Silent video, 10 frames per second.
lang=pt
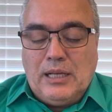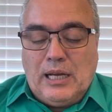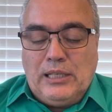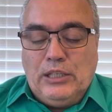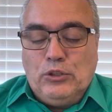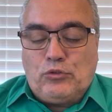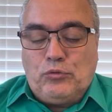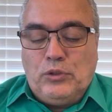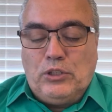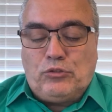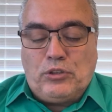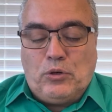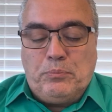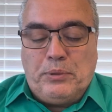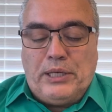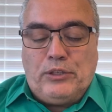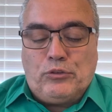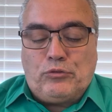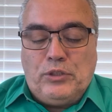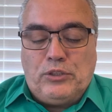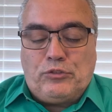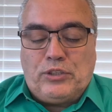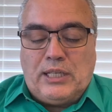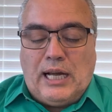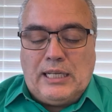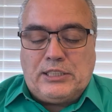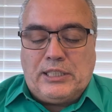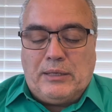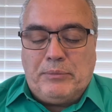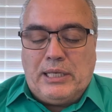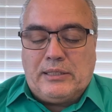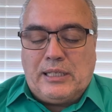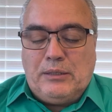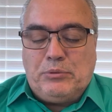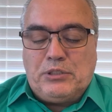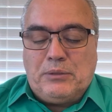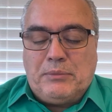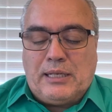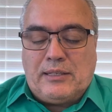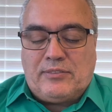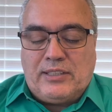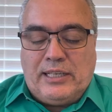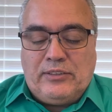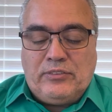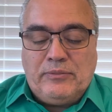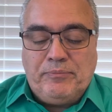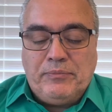ali os filhos de Rubem, os filhos de Gade, a meia tribo de Manassés,